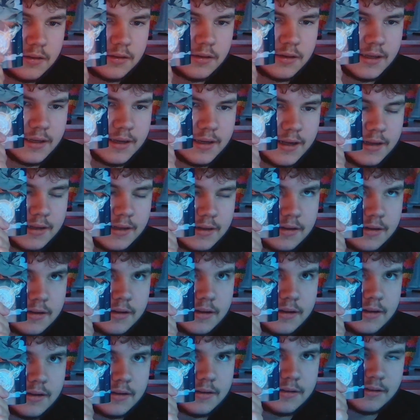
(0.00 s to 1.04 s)
die Light, äh,
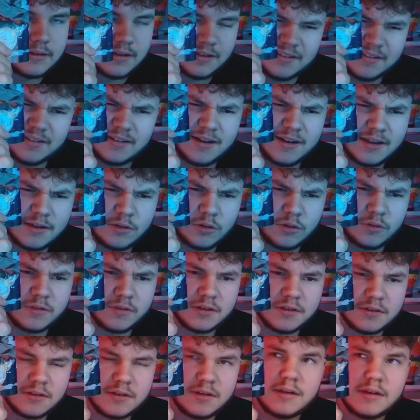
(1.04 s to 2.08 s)
das ist eine Light Novel,
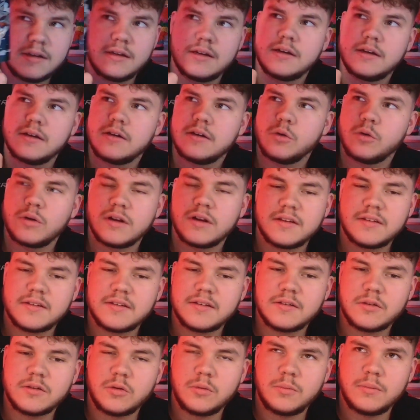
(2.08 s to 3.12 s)
ne? Oder ist das
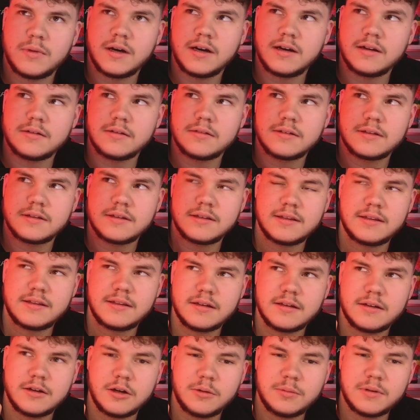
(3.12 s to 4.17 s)
ein Roman? Ich
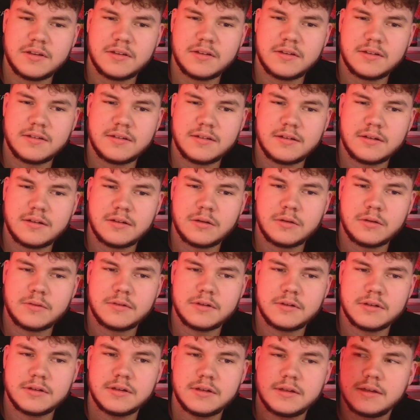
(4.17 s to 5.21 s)
glaube, das ist eine
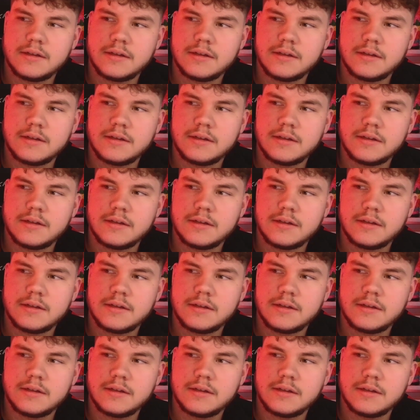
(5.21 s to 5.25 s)
Novel.